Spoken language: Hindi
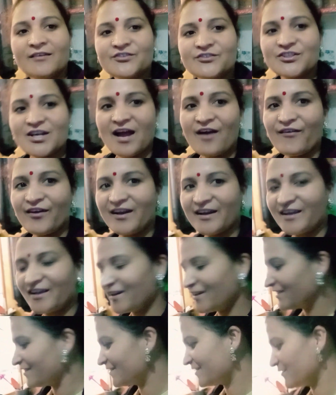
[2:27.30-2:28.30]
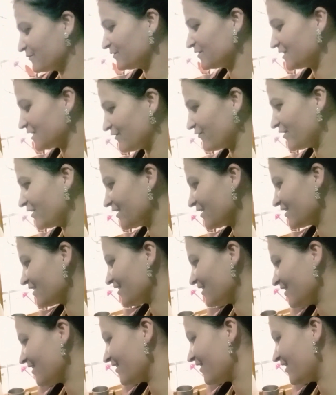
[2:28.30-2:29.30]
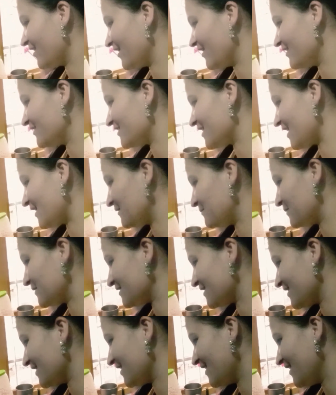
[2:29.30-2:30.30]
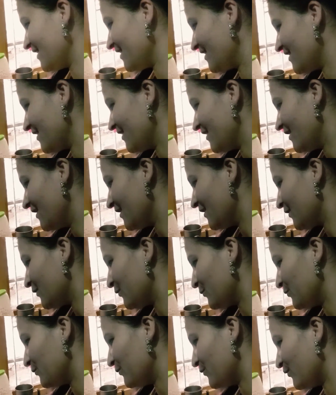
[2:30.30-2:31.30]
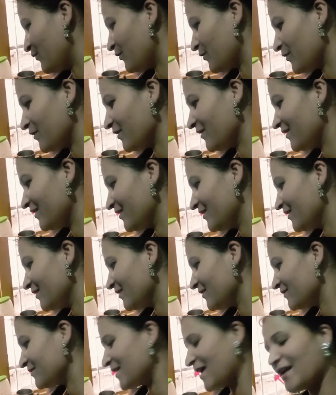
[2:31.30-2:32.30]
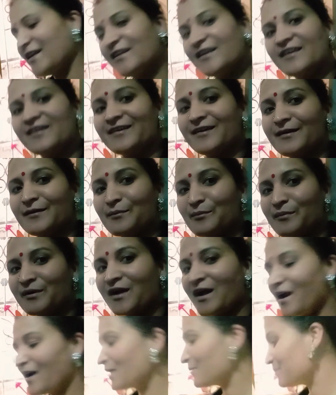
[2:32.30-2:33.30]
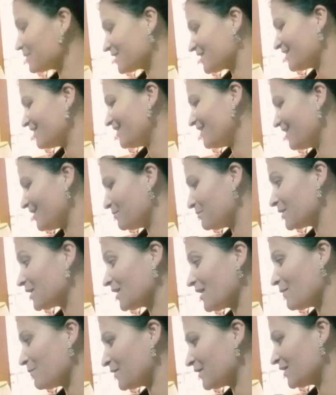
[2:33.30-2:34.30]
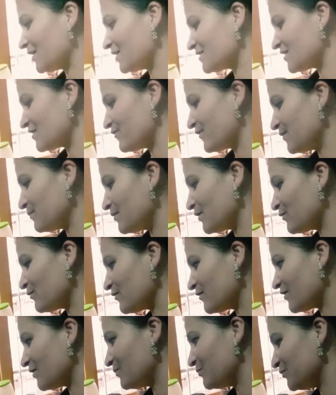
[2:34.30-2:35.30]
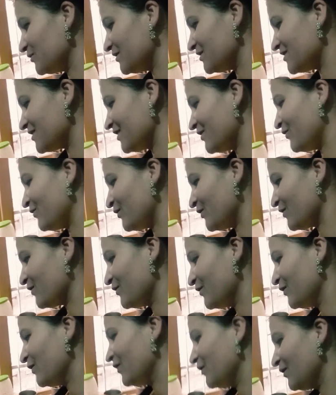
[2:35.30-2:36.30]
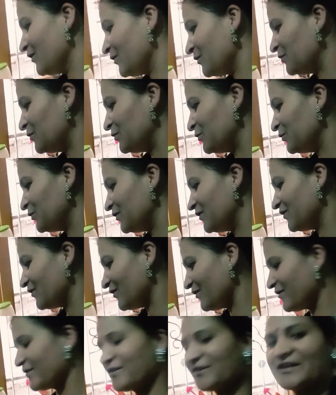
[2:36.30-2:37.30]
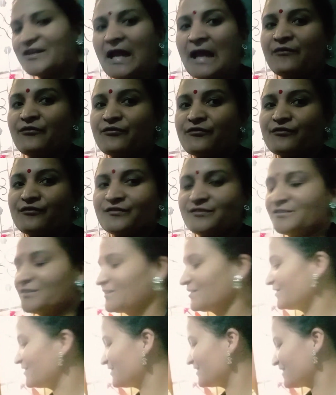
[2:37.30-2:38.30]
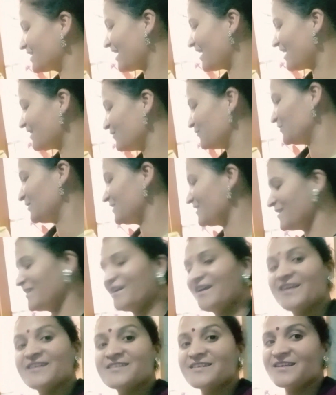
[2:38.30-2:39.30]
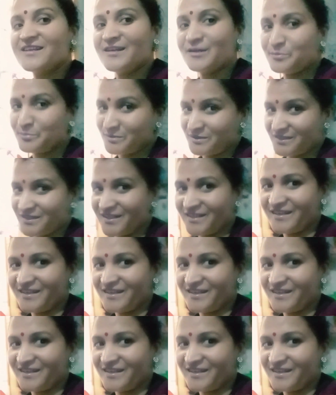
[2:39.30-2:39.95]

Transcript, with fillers: चावल के खीर से भी सेवई की घी खीर ज़्यादा पसंद है तो और ज़्यादा गाढ़ा पसंद नहीं है पतला पतला सेवई बिल्कुल कम होनी चाहिए और दूध और ड्राई फ्रूट्स ज़्यादा होनी चाहिए ऐसी खीर पसंद